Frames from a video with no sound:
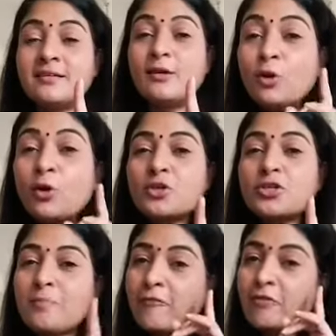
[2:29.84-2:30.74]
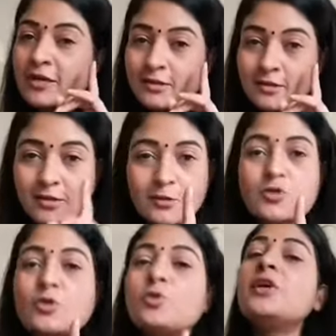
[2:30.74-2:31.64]
लोग जिन पे एफआईआर
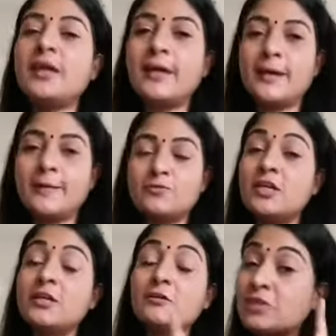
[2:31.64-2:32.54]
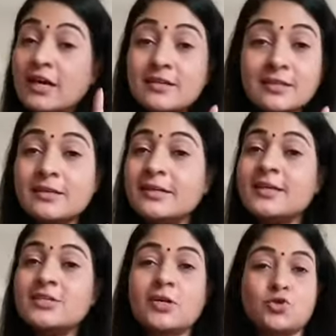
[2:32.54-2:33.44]
दर्ज हुई है जिन्हें गिरफ्तार कर
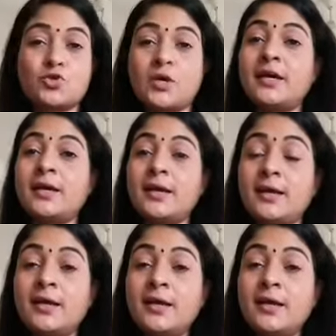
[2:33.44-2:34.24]
लिया जा चुका है